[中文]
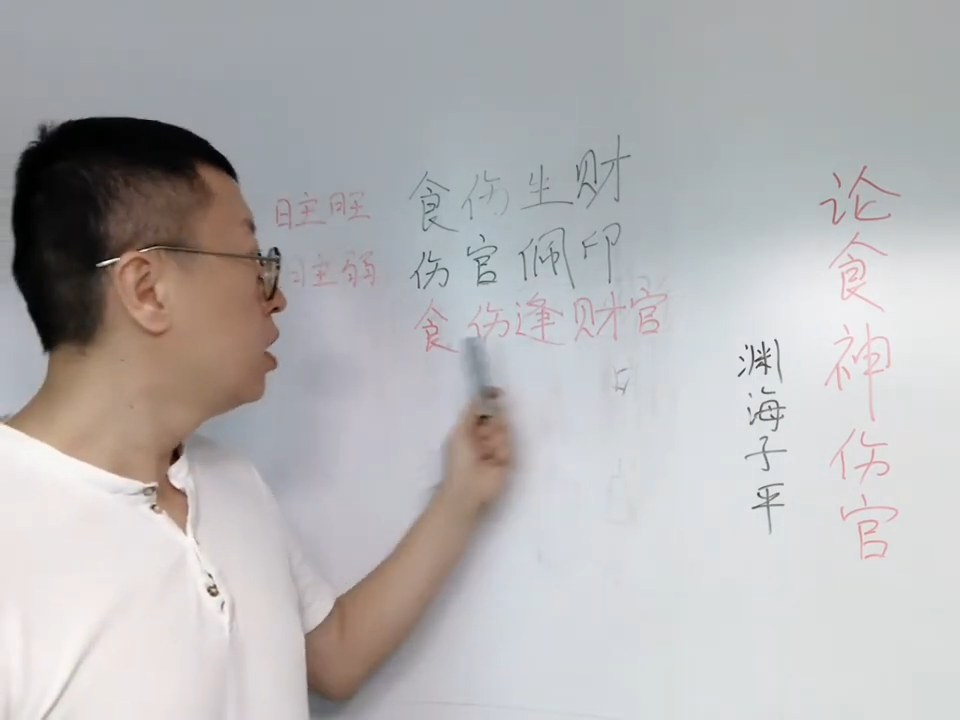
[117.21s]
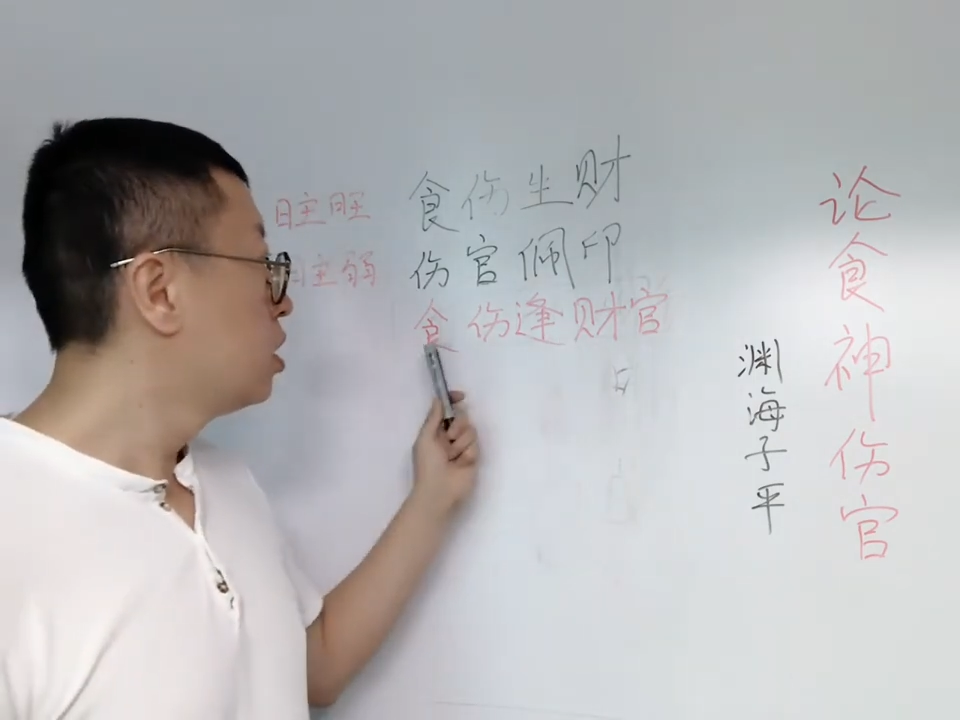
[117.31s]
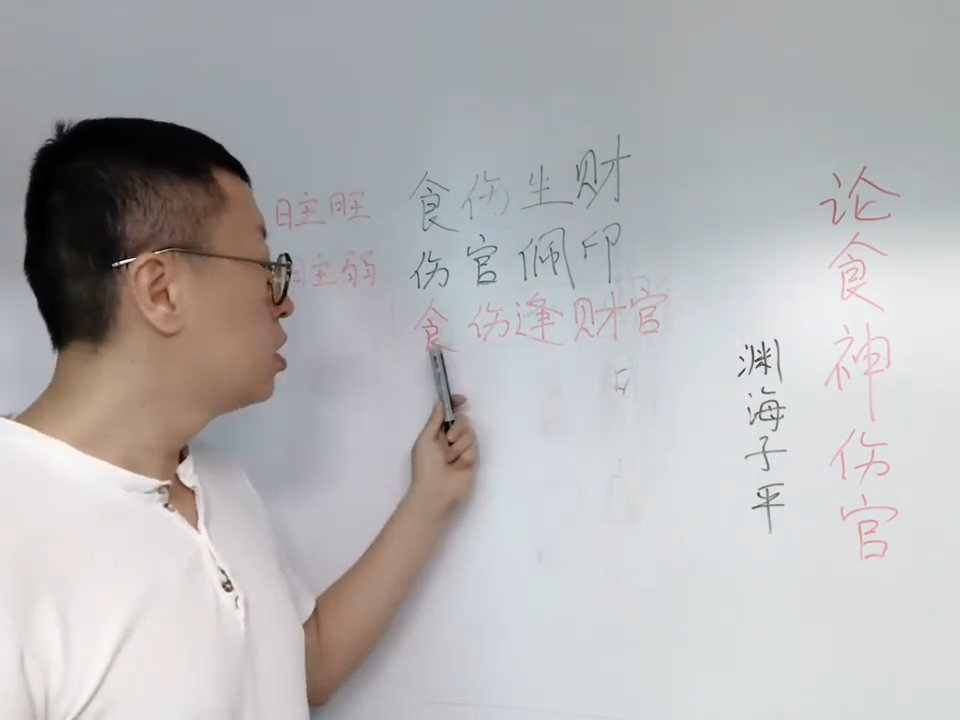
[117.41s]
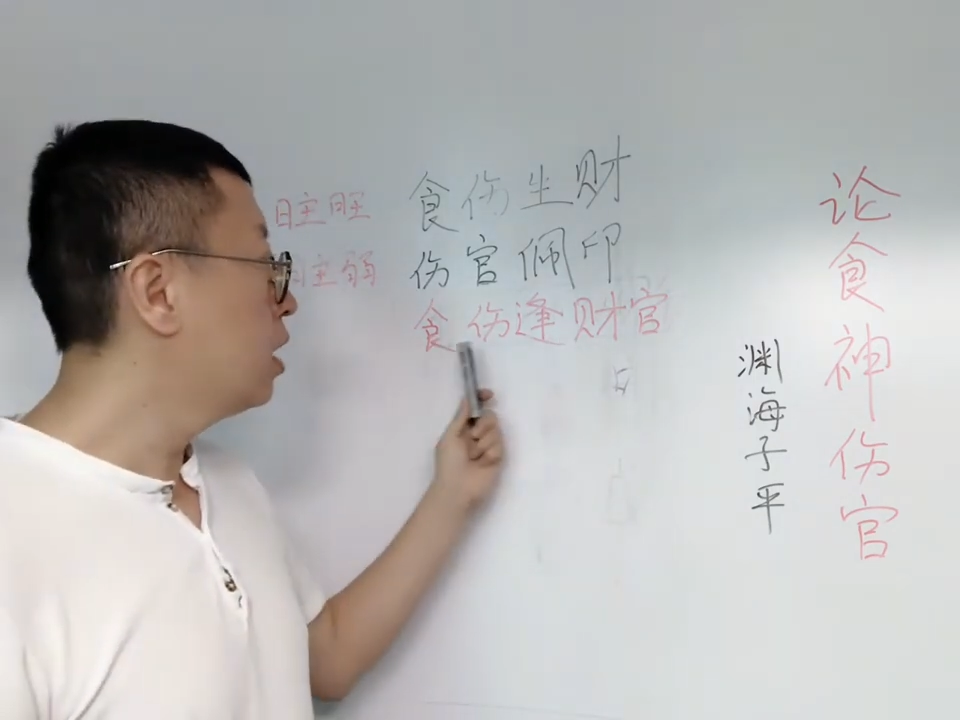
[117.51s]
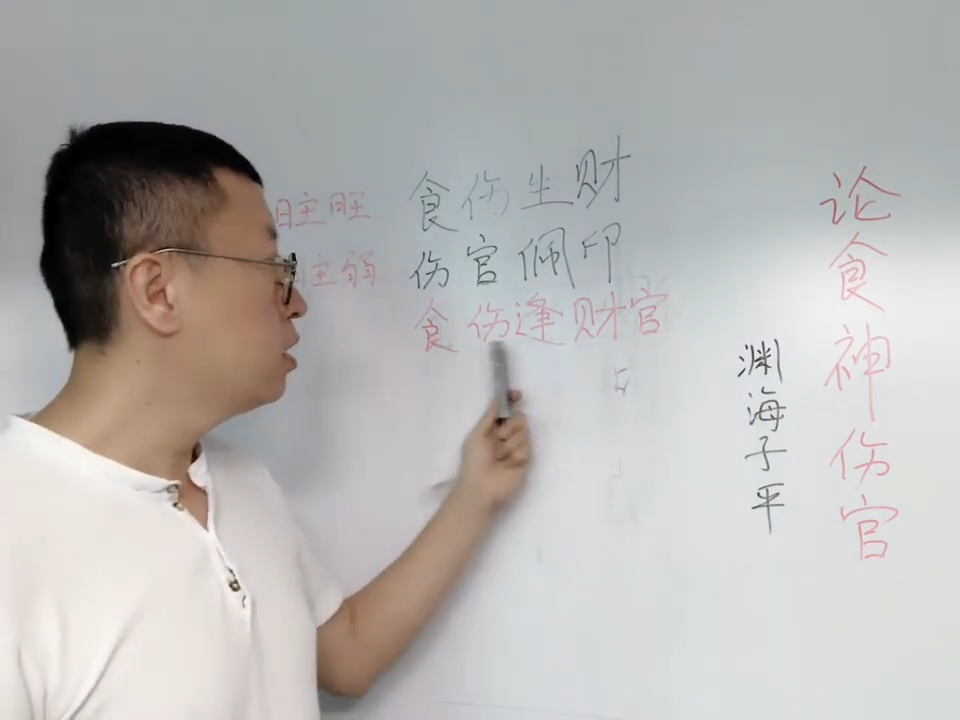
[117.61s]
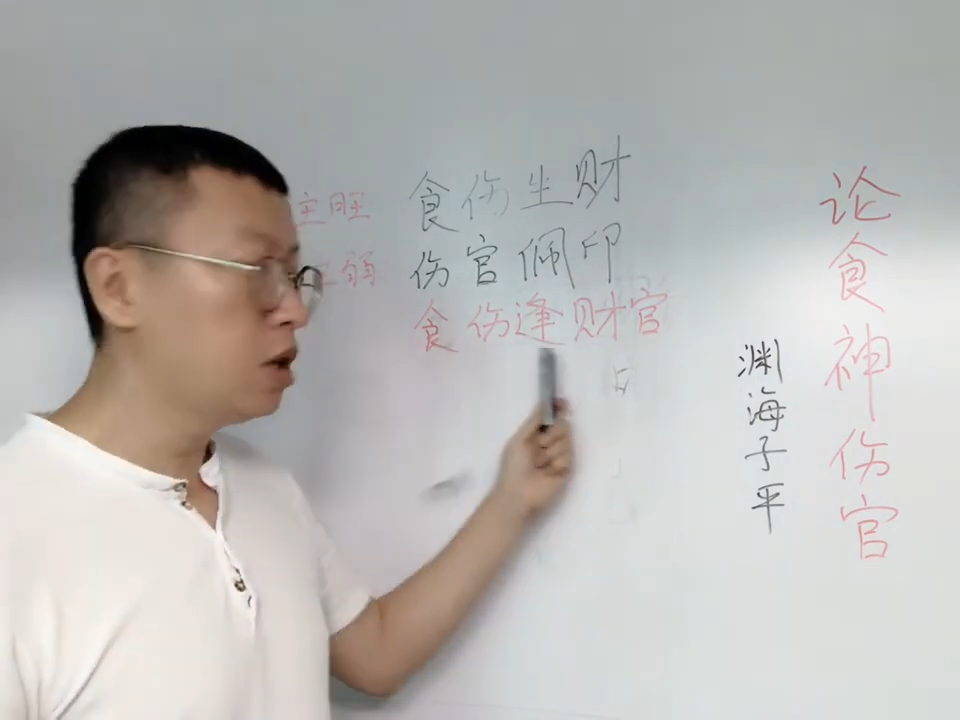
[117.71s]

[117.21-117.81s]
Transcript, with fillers: 食伤生